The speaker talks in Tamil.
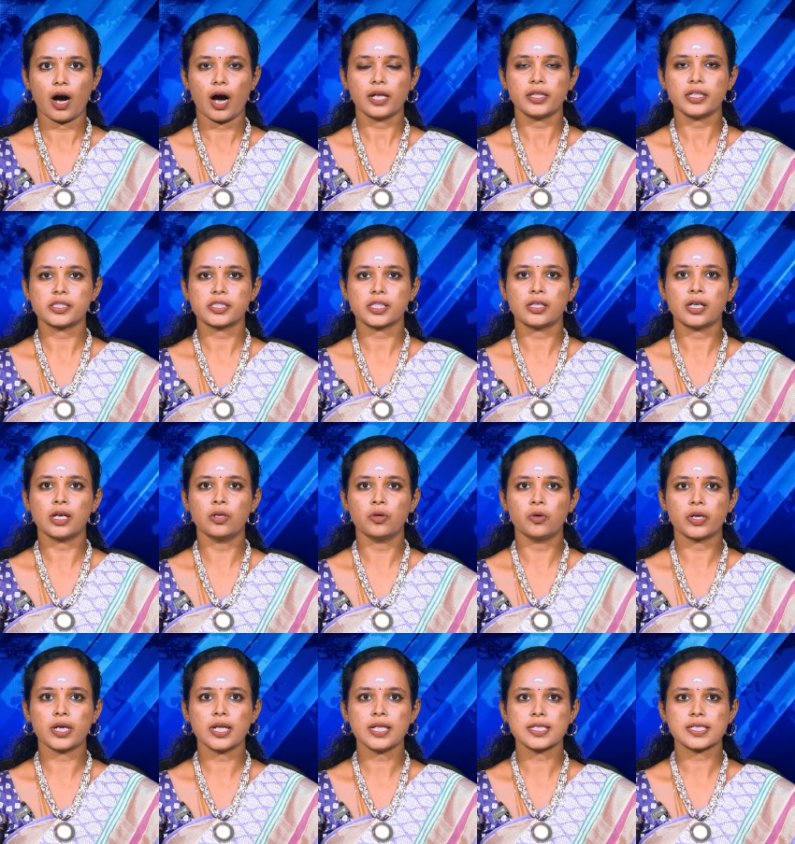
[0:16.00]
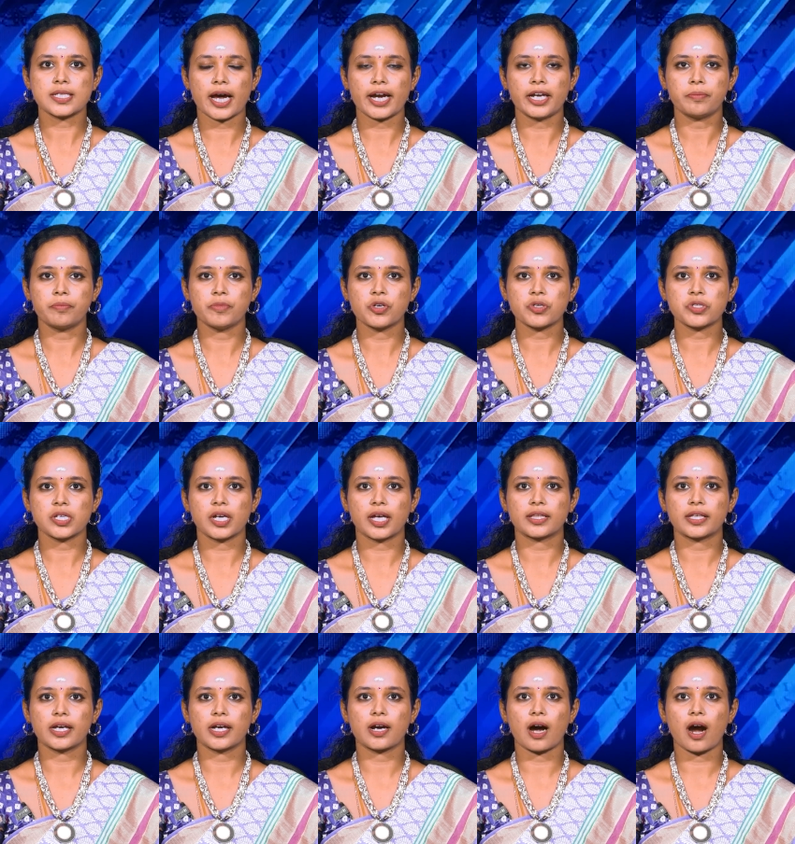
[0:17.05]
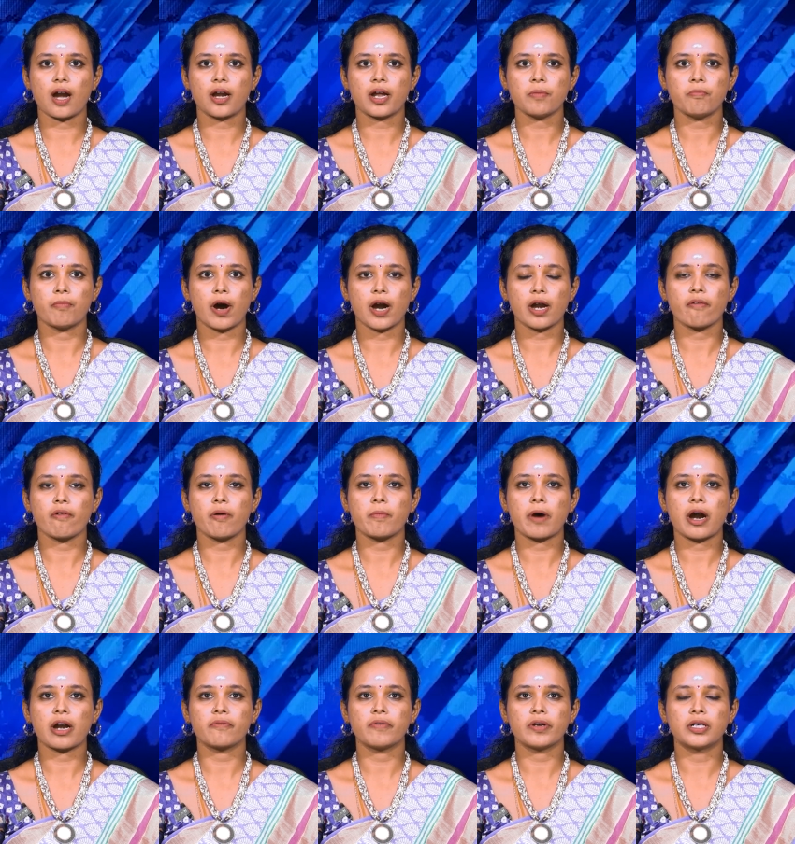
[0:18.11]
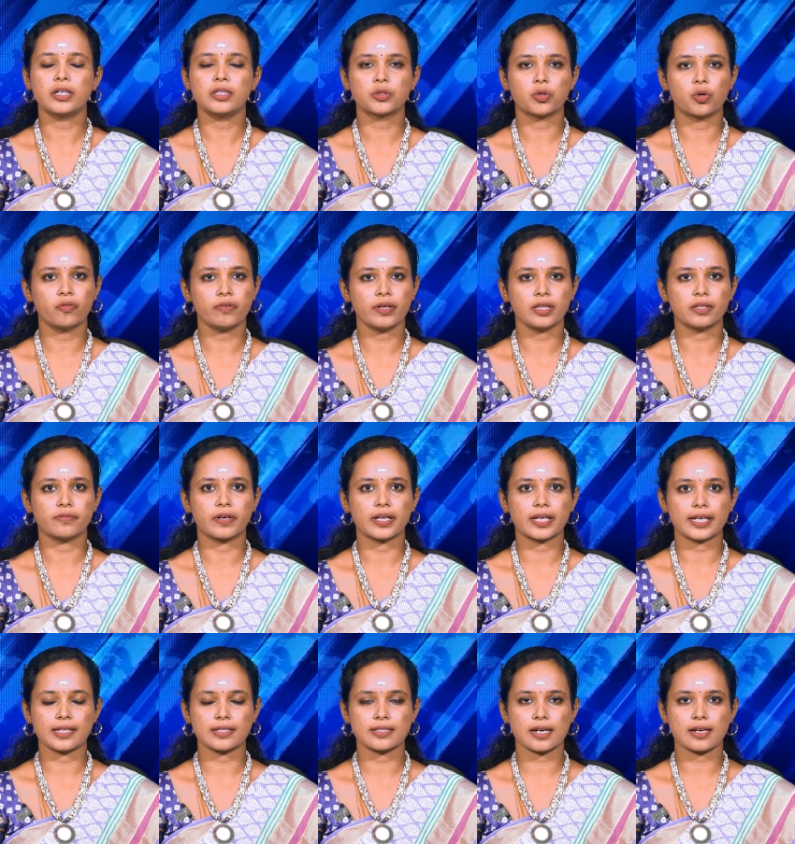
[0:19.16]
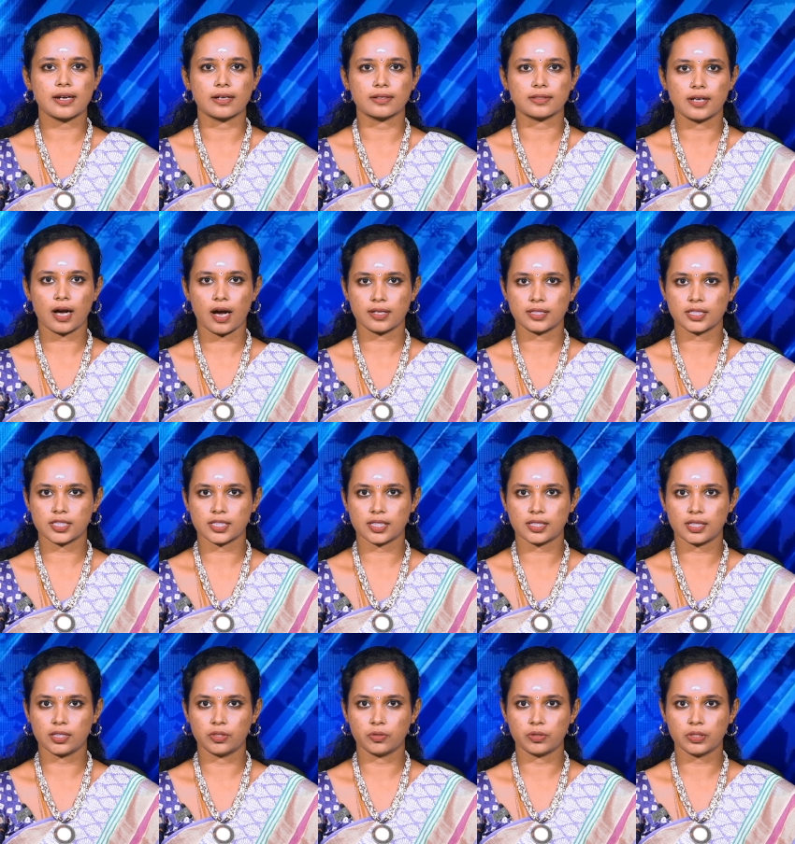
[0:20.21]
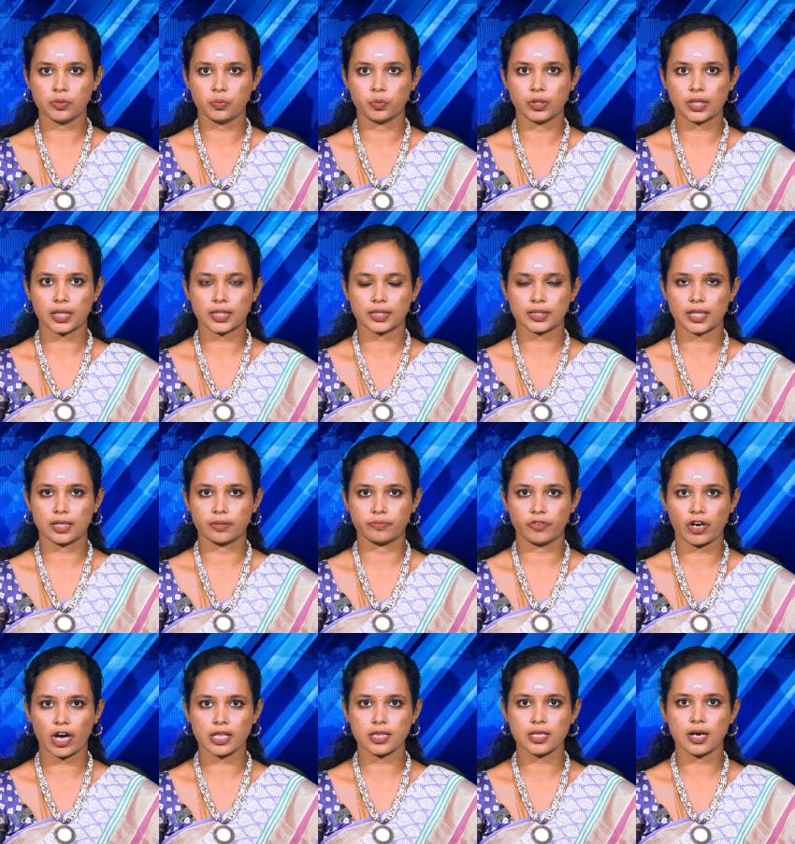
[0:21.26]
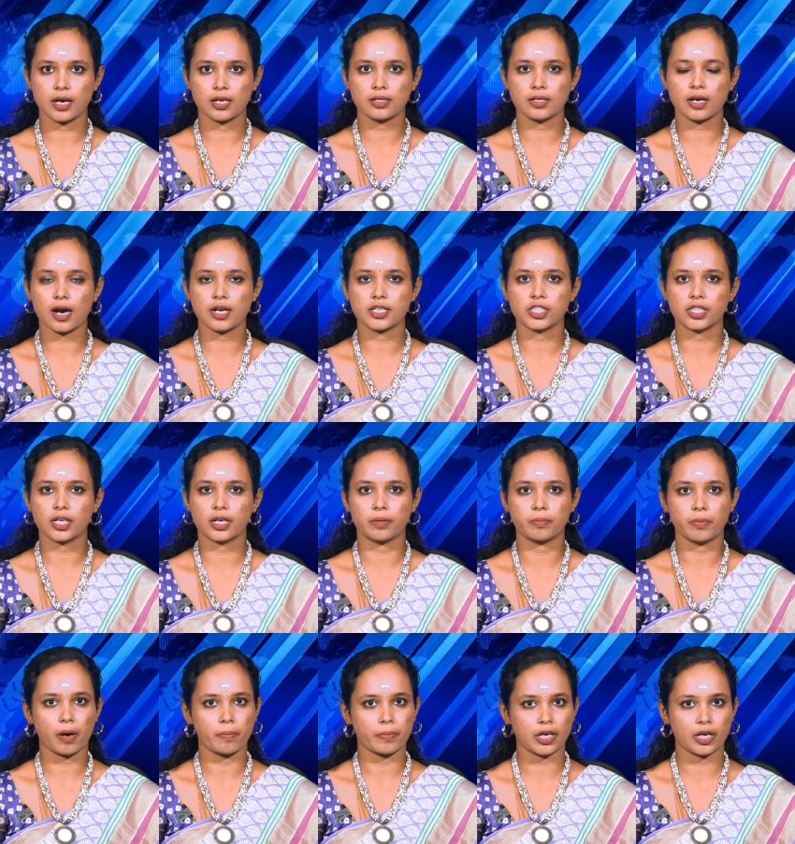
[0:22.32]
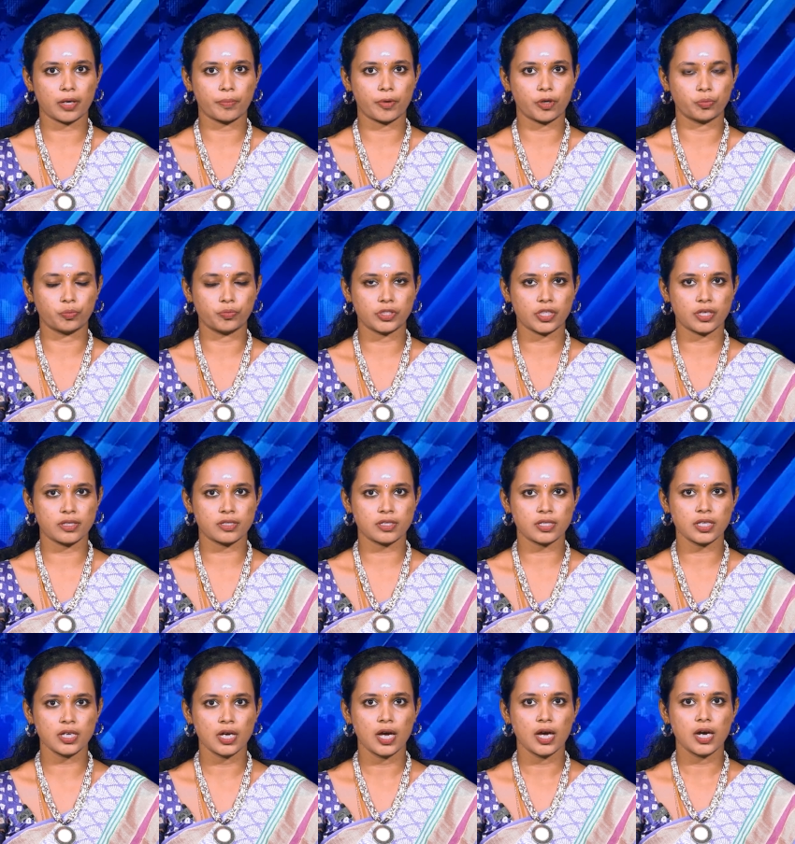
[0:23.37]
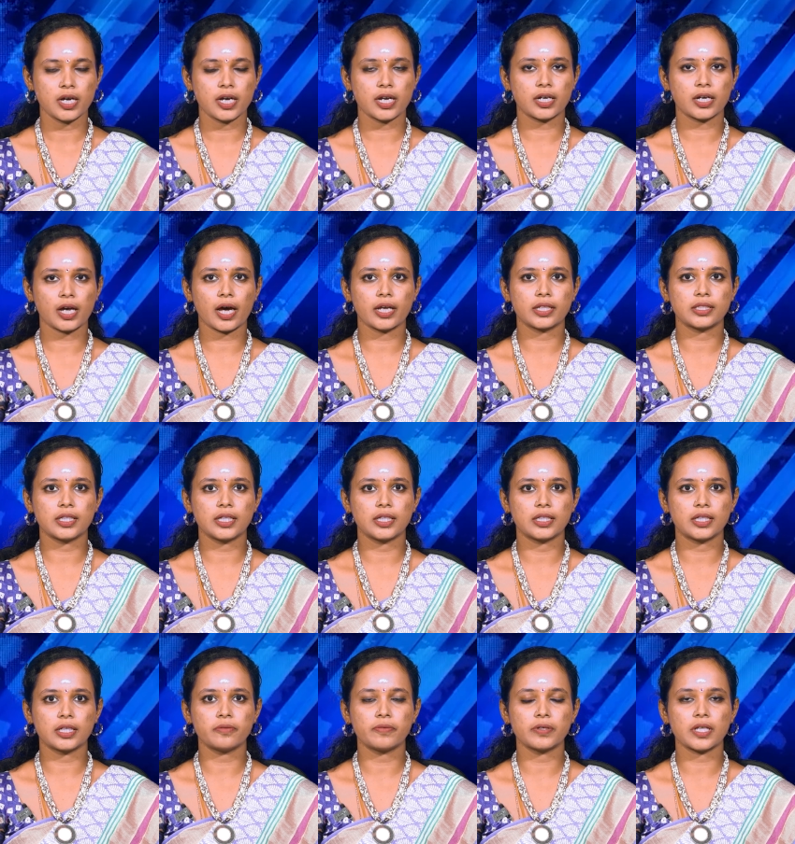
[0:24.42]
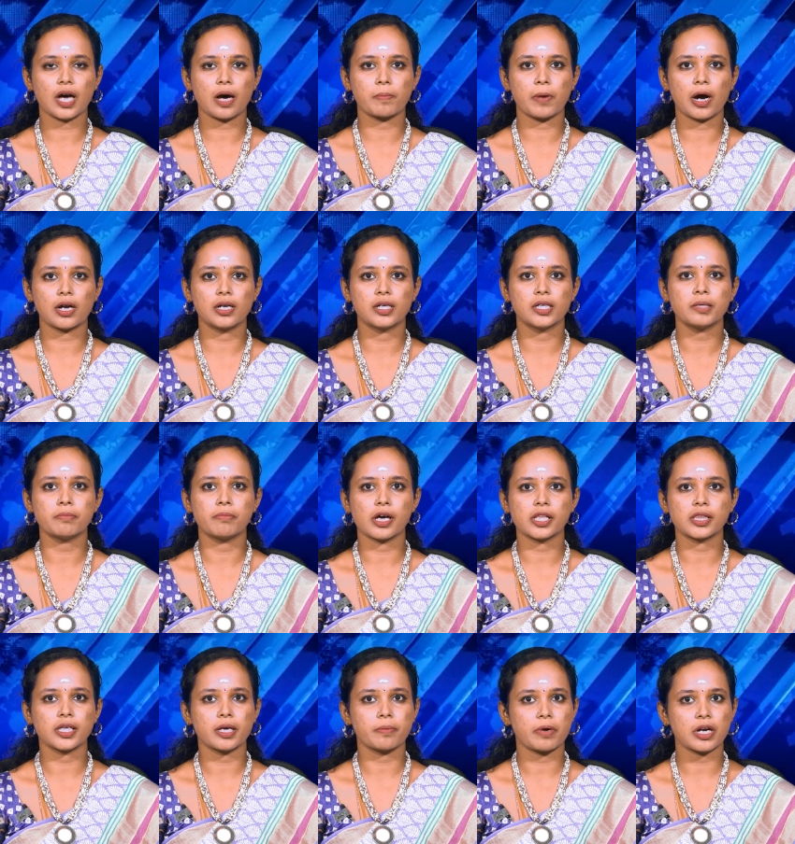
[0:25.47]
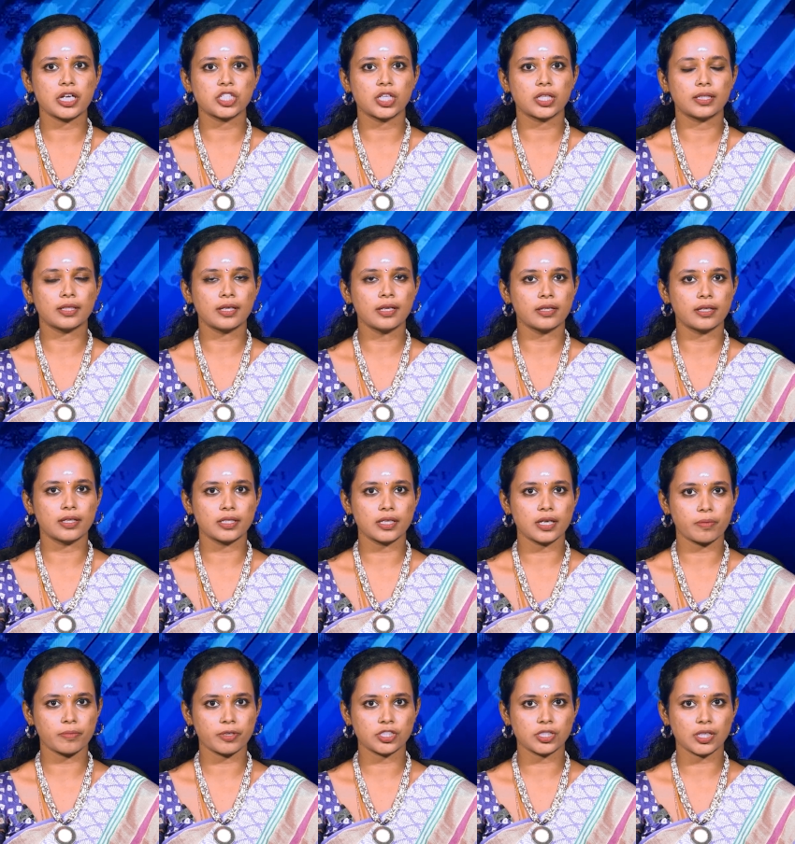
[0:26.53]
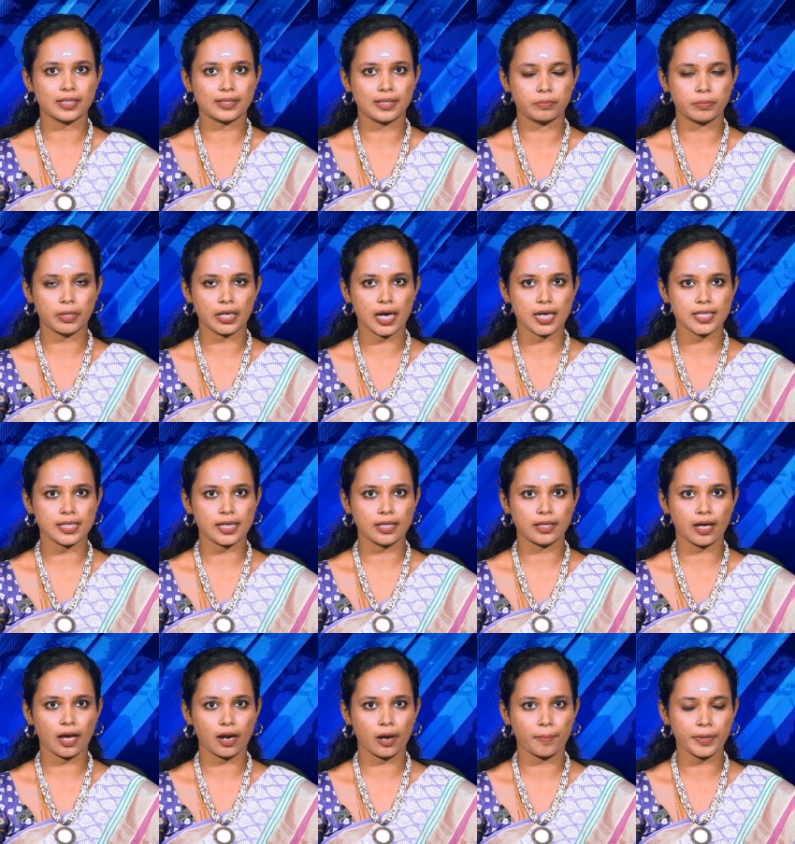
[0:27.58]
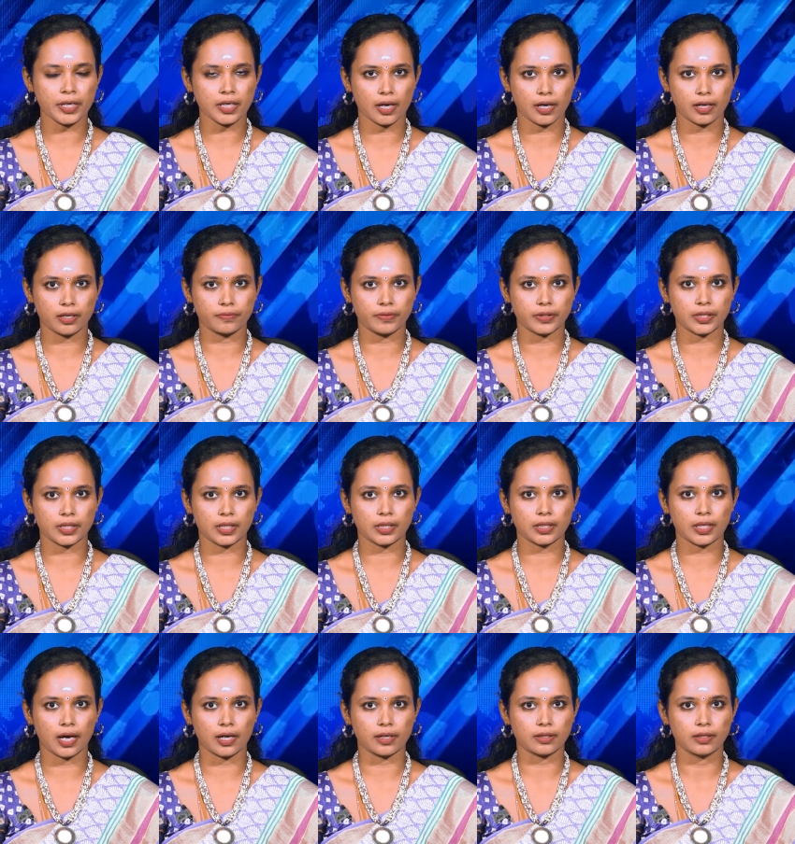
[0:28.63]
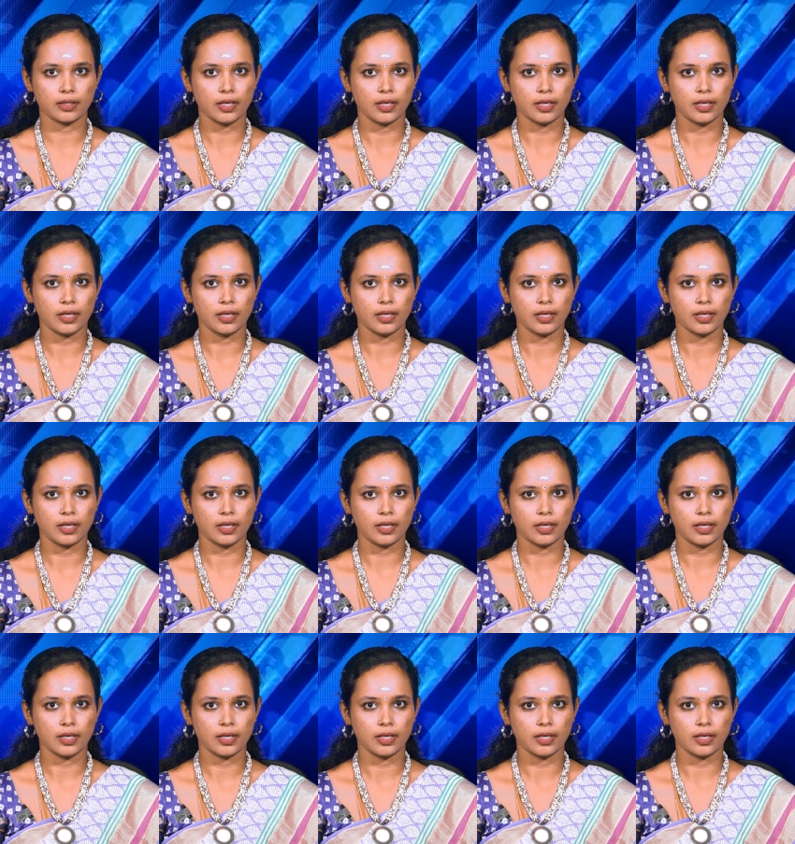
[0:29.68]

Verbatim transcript: ஆதிச்சநல்லூரில் சைட் மியூசியத்தை காண மாணவ மாணவிகள் குவிந்து வருகின்றனர் ஆதிச்சநல்லூரில் உலகத்தரம் வாய்ந்த அருங்காட்சியகம் அமைக்கப்படும் என்று இரண்டாயிரத்தி இருபதாம் ஆண்டு மத்திய பட்ஜெட்டில் நிதியமைச்சர் நிர்மலா சீதாராமன் அறிவித்திருந்தார்